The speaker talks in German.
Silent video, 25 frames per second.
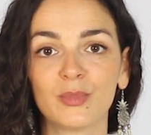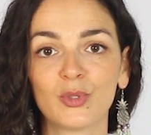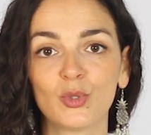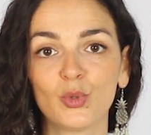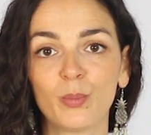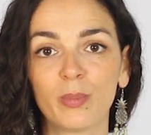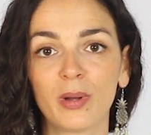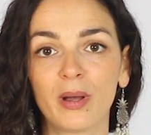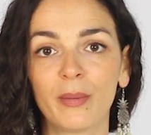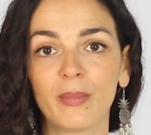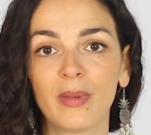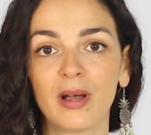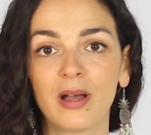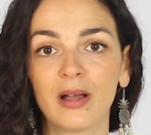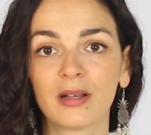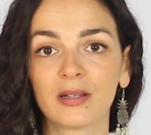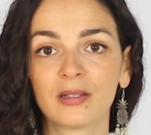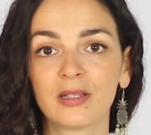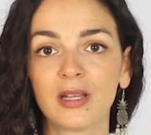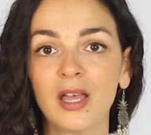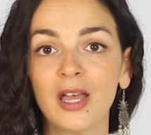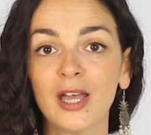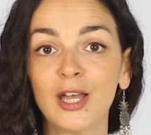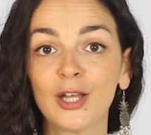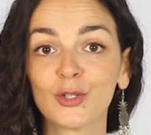Supermarkt
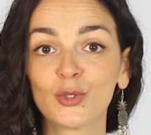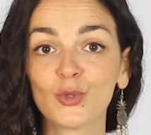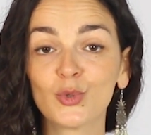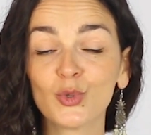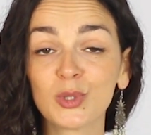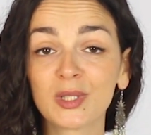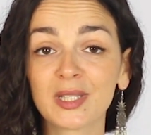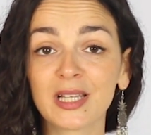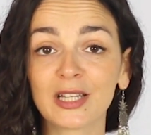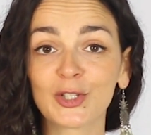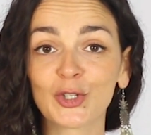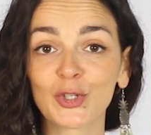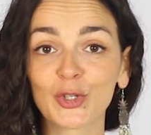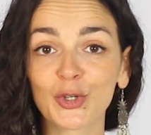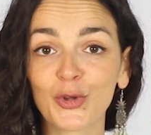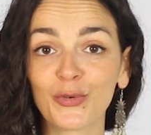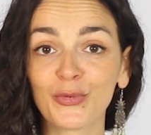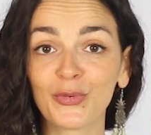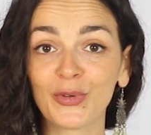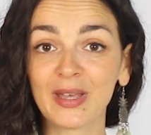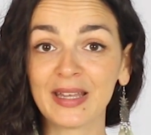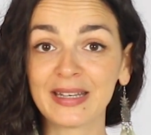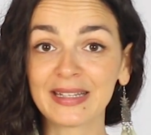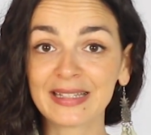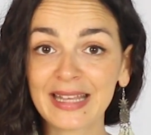Zusatzstoffe
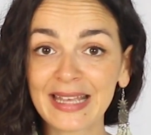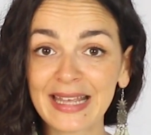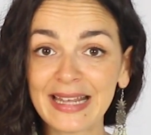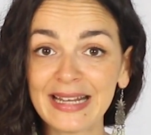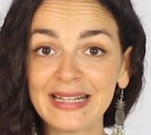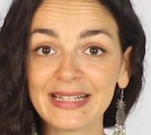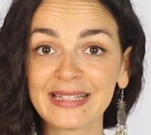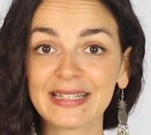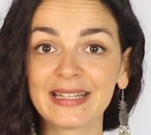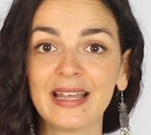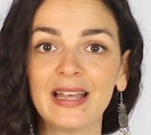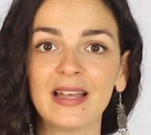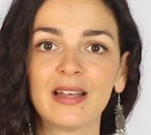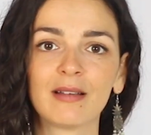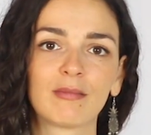enthält,